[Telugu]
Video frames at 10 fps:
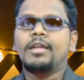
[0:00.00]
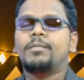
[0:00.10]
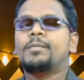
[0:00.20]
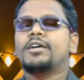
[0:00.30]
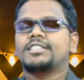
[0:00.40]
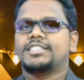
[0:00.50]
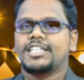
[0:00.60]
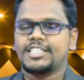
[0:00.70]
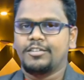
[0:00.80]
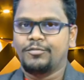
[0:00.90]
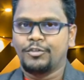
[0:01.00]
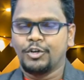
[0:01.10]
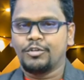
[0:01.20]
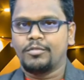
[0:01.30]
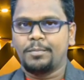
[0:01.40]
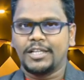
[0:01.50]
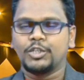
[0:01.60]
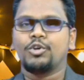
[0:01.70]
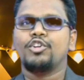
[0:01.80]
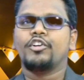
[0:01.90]
బిగ్ బాస్ సీజన్ ఫోర్
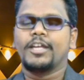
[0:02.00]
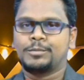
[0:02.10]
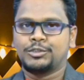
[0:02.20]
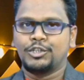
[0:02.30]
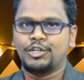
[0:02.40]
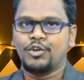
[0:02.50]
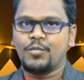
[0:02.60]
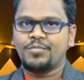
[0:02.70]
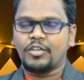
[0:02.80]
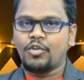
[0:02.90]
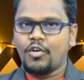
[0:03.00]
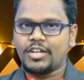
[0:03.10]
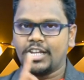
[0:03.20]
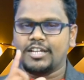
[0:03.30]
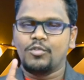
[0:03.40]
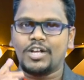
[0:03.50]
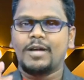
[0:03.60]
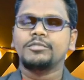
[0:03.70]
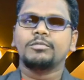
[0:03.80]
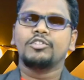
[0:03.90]
పదకొండో ఎపిసోడ్లో ఓవరాల్గా ఒక
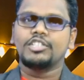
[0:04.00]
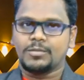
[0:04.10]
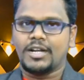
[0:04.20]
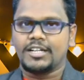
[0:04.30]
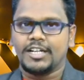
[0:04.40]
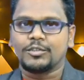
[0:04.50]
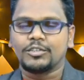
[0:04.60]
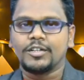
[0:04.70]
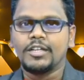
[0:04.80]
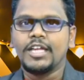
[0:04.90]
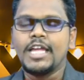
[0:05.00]
అంశం గురించి మాట్లాడుకుందాం